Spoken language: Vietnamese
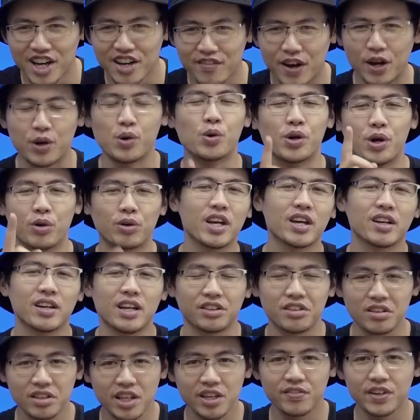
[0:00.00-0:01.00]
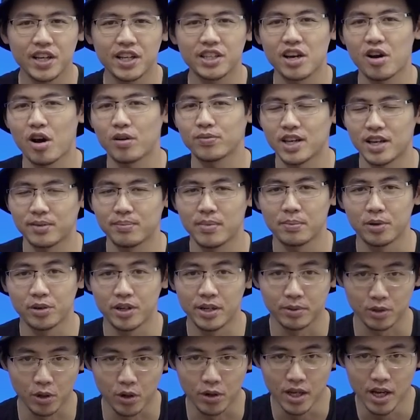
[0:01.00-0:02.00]
và đủ điều kiện để tương thích với Intel Optane
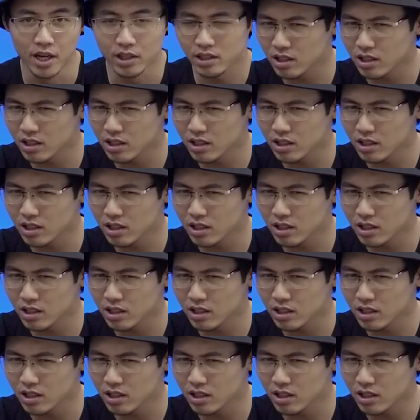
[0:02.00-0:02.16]
Memory mà thôi.